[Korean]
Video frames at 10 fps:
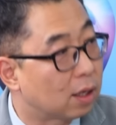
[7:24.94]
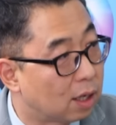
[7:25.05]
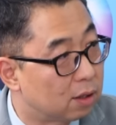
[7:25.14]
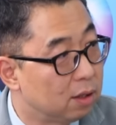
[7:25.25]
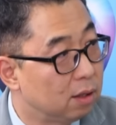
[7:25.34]

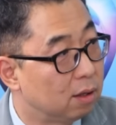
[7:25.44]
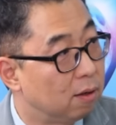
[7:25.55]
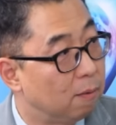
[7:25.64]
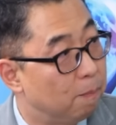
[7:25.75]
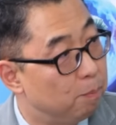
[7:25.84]
사든
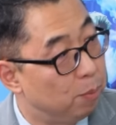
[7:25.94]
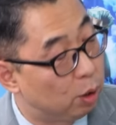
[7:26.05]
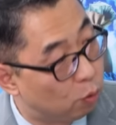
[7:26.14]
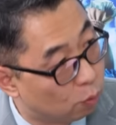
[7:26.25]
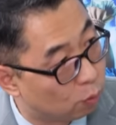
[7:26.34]

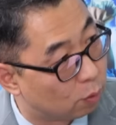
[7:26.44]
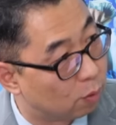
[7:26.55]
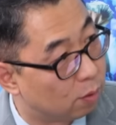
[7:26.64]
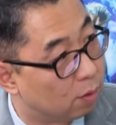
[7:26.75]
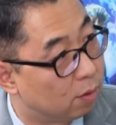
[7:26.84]
밑으로
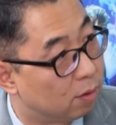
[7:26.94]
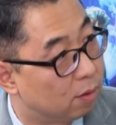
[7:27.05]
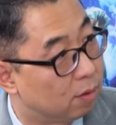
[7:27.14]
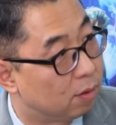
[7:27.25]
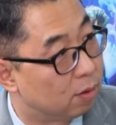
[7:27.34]

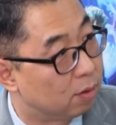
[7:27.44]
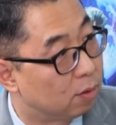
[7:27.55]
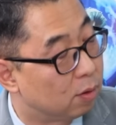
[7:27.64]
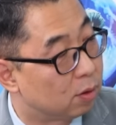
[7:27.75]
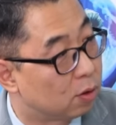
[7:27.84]

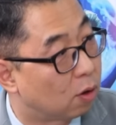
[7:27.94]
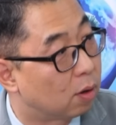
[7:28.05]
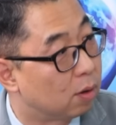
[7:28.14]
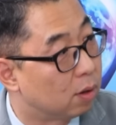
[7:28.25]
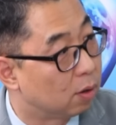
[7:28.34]

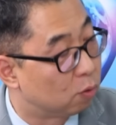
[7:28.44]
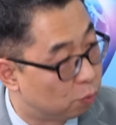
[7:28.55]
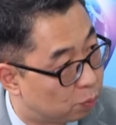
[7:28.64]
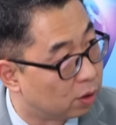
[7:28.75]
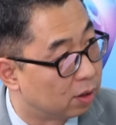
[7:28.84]
줍든
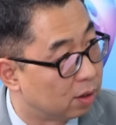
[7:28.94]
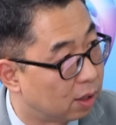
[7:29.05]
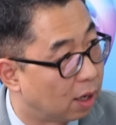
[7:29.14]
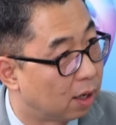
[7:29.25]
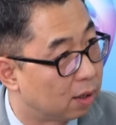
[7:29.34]
줍든.
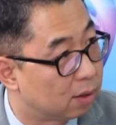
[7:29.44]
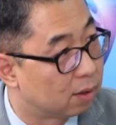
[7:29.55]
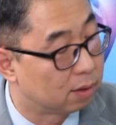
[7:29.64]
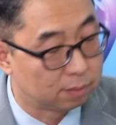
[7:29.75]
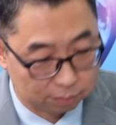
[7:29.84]
네.
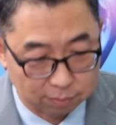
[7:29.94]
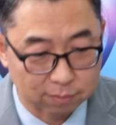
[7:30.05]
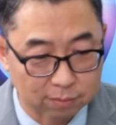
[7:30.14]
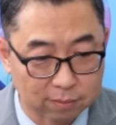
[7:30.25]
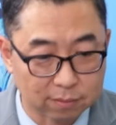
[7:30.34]
음.
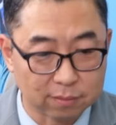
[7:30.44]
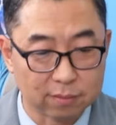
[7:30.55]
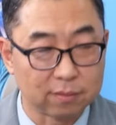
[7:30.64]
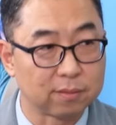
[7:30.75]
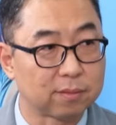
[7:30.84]
지금
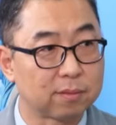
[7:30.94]
댓글창에